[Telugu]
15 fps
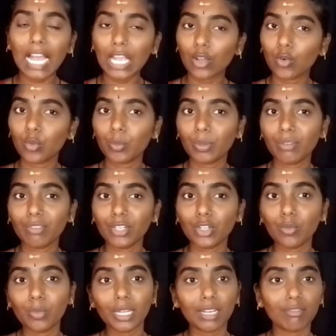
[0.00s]
ఐ హోప్ ఈ
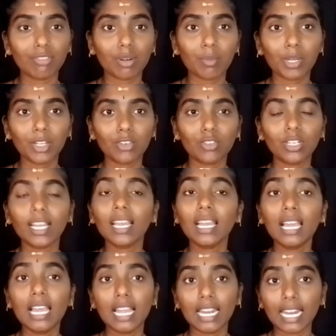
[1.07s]
వీడియో మీకు ఇన్ఫర్మేటివ్ ఉంటే
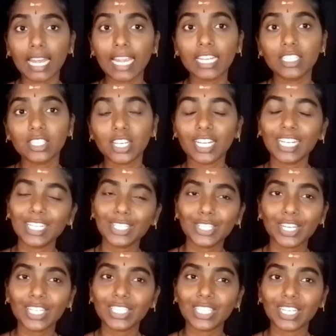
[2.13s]
లైక్ చేయండి
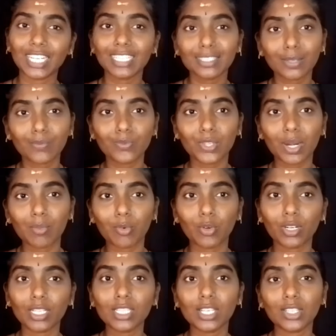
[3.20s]
షేర్ చేయండి సబ్స్క్రైబ్
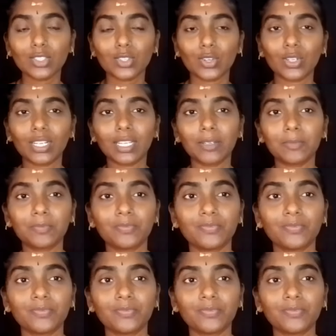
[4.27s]
కూడా చేసుకోండి